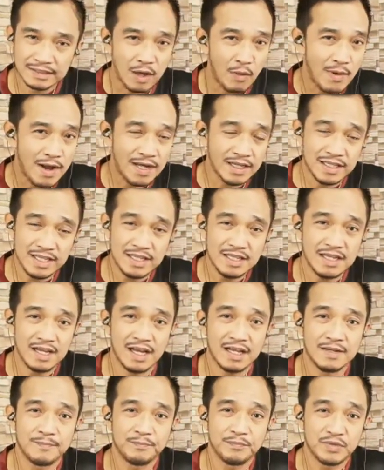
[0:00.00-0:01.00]
tawagin
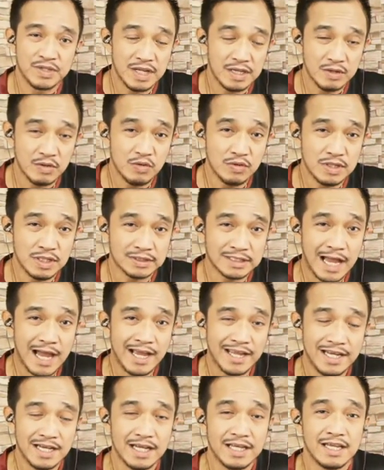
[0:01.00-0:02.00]
dyan, yung
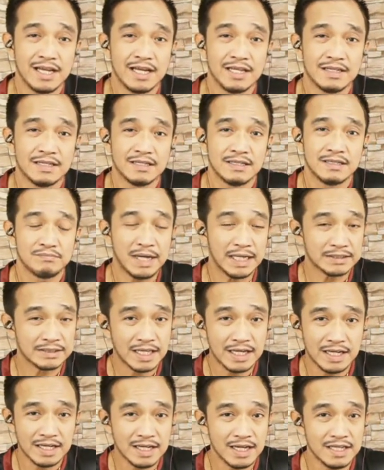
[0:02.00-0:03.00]
unitain na yan, pag
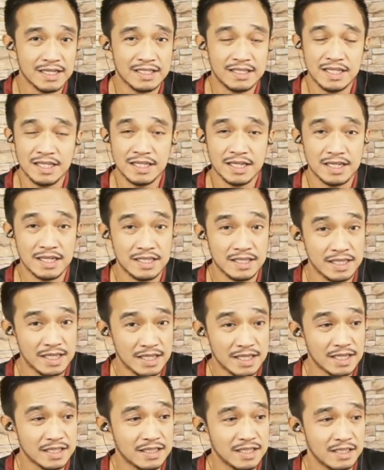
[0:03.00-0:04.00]
talagang hindi
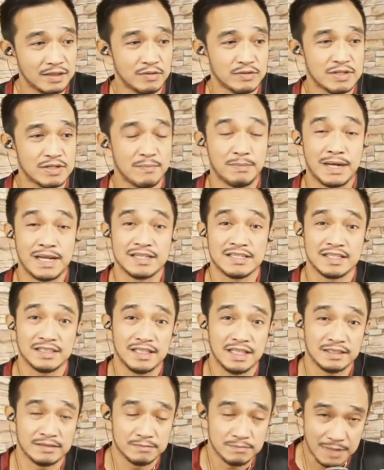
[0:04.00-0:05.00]
nanindigan dito si
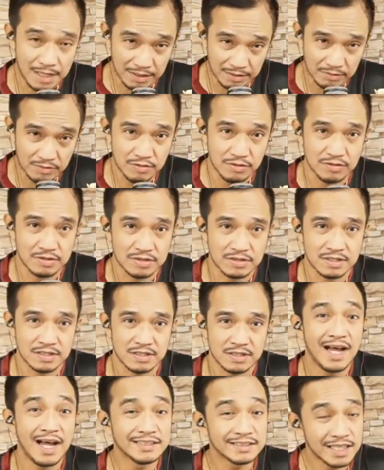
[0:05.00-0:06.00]
President Marcos.
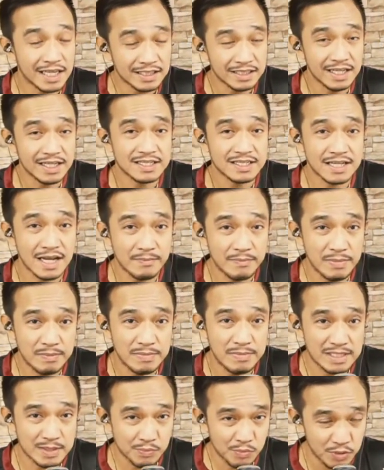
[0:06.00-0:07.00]
At ang nagsabi
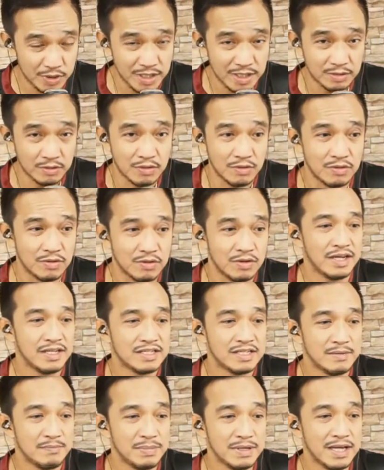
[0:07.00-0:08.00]
mismo nito ay
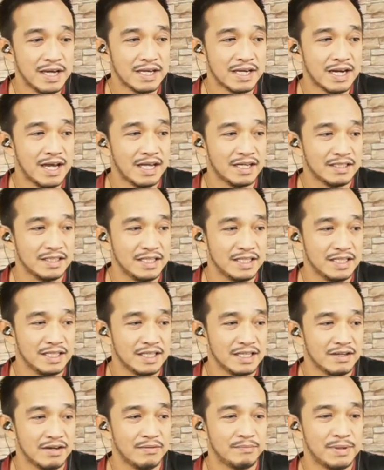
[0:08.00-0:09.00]
si
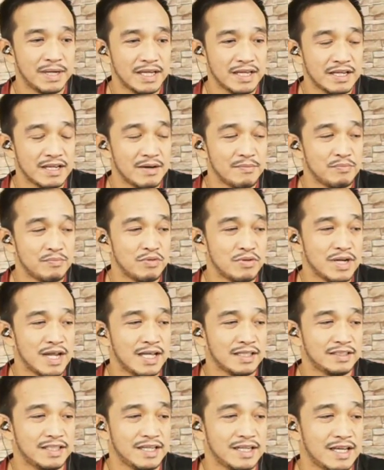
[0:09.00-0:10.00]
PRRD. O, pakinggan po
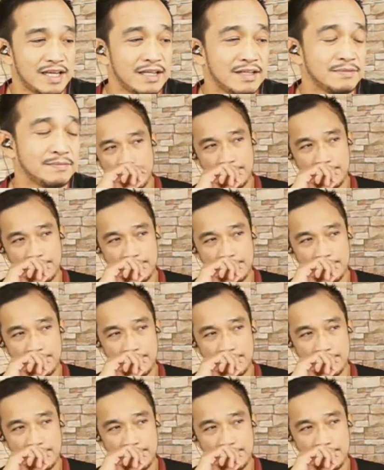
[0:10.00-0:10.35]
natin ha.